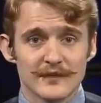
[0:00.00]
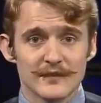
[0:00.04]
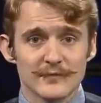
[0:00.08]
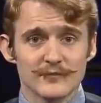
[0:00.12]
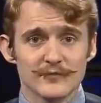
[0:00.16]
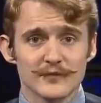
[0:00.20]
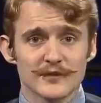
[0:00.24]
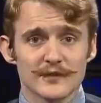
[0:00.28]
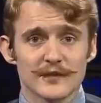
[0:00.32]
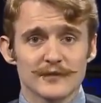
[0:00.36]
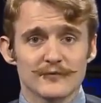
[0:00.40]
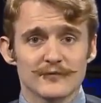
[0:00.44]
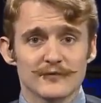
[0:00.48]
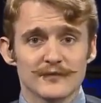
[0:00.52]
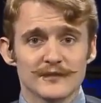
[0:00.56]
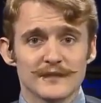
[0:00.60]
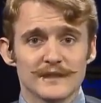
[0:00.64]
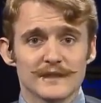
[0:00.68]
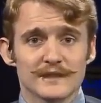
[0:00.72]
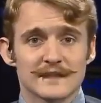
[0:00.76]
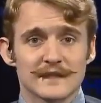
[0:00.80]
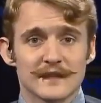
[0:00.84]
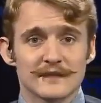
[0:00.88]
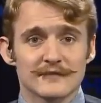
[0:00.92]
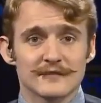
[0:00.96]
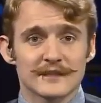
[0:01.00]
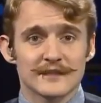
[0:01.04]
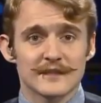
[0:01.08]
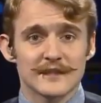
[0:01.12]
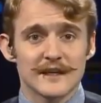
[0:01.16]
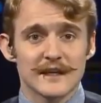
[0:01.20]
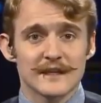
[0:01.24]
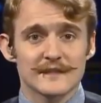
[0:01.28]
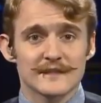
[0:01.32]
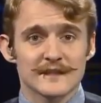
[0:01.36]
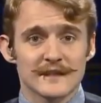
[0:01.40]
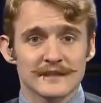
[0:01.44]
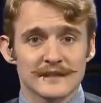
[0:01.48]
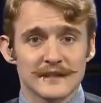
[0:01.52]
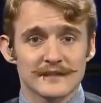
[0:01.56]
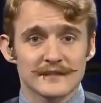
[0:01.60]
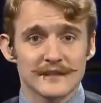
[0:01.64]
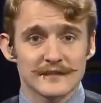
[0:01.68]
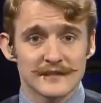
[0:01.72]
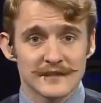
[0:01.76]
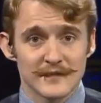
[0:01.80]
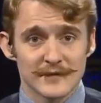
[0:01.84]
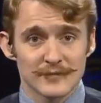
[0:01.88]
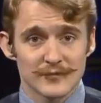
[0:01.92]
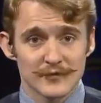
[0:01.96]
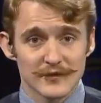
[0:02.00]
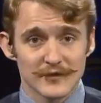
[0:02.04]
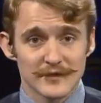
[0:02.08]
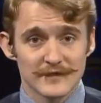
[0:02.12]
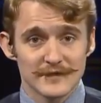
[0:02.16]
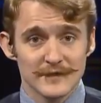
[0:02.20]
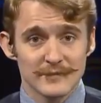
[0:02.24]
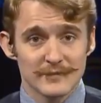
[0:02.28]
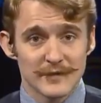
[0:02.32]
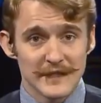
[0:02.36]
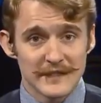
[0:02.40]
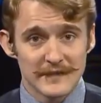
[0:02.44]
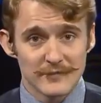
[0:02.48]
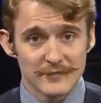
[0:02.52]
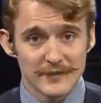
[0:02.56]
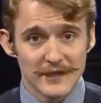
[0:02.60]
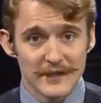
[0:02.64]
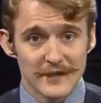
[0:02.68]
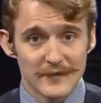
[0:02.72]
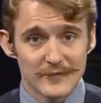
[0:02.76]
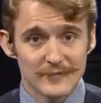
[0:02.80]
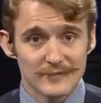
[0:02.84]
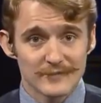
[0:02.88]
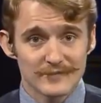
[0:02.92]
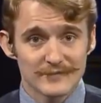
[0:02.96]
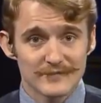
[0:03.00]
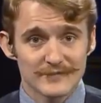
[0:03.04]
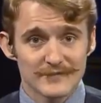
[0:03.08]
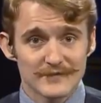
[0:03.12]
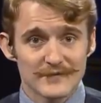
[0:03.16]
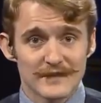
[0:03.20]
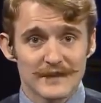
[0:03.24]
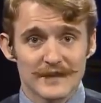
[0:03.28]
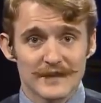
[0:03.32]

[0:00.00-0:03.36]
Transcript: Почему же он не соглашается-то до сих пор, не понимаю.